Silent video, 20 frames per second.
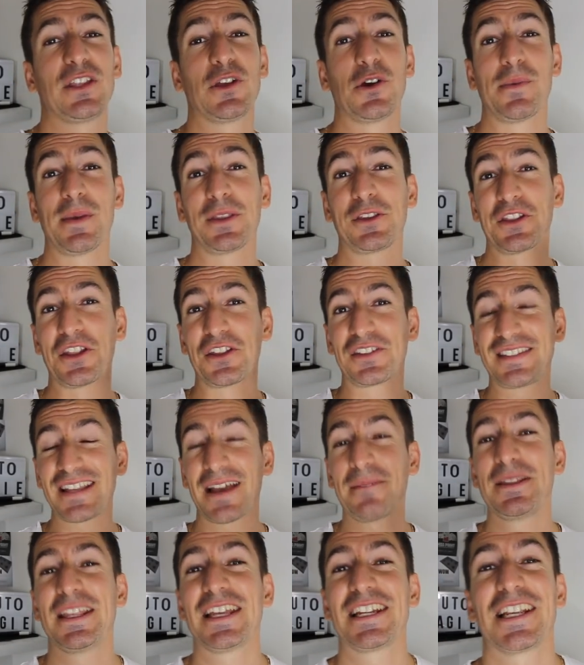vidéo est maintenant
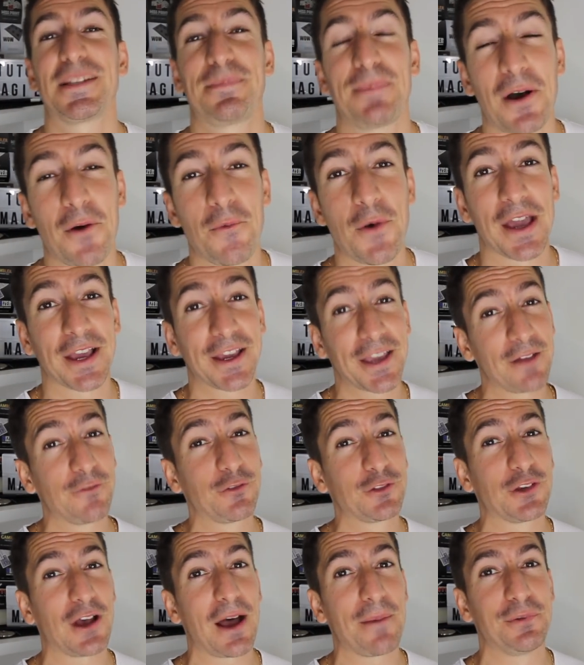terminée, j'espère au moins qu'elle
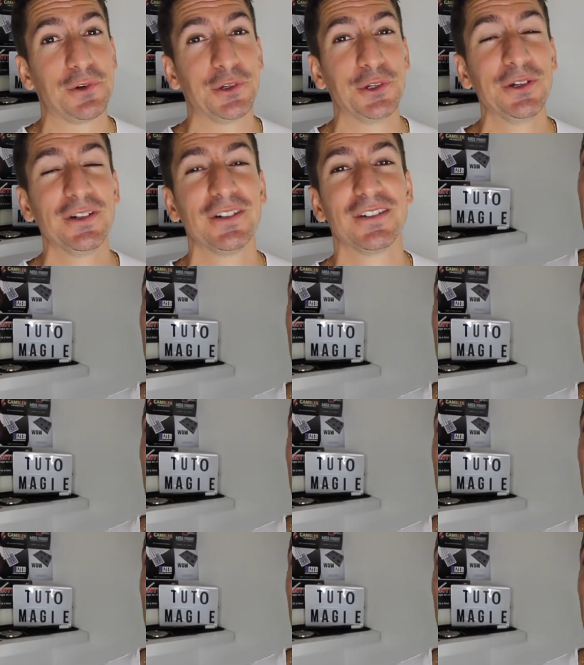vous aura plu.